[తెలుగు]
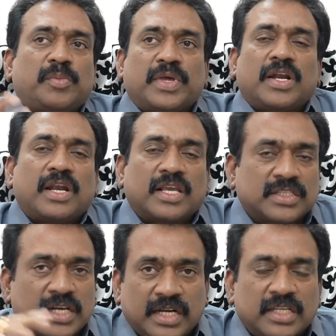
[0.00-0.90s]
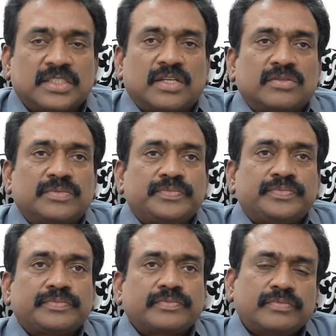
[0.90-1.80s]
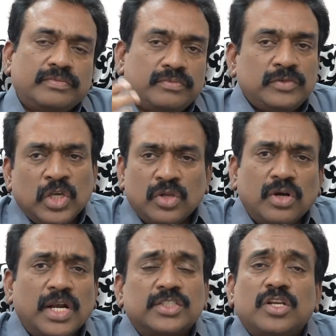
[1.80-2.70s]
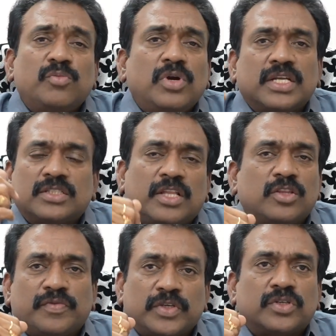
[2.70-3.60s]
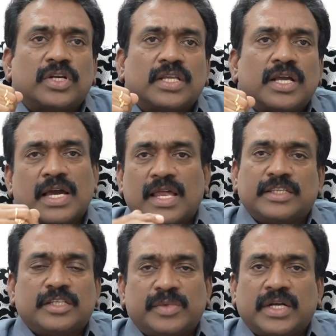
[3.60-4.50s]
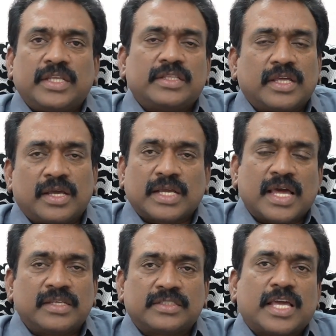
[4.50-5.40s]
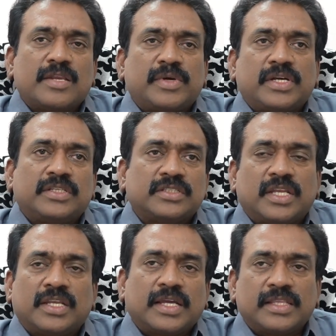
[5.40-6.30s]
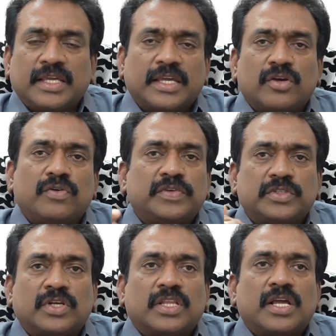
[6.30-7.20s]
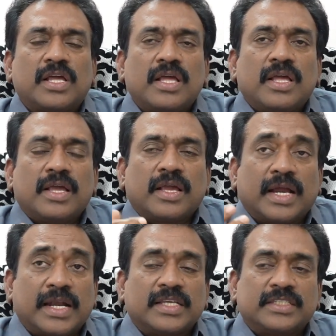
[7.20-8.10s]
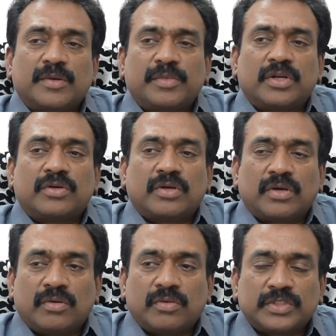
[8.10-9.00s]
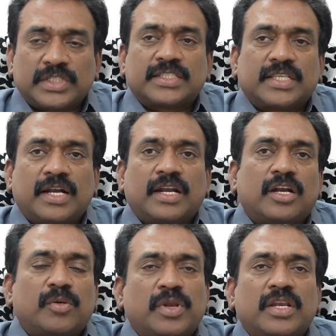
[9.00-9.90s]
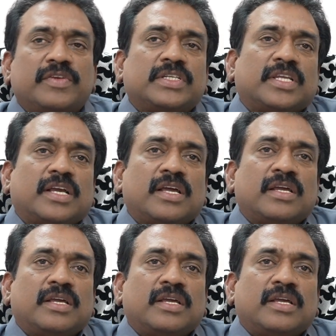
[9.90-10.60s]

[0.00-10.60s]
మీ పేరెంట్ లక్షలు కట్టేశారు రెండు లక్షలు మూడు లక్షలు ఎంతో ఫీజు ఉంటుందిగా కాలేజీని బట్టి కాలేజీ స్థాయిని బట్టి ఇంజనీరింగ్కి అయితే ఇంకెక్కువ ఫీజు ఉంటుందిగా కట్టేసాక మీరు వచ్చేస్తానంటే ఆ డబ్బులన్నీ వేస్టేగా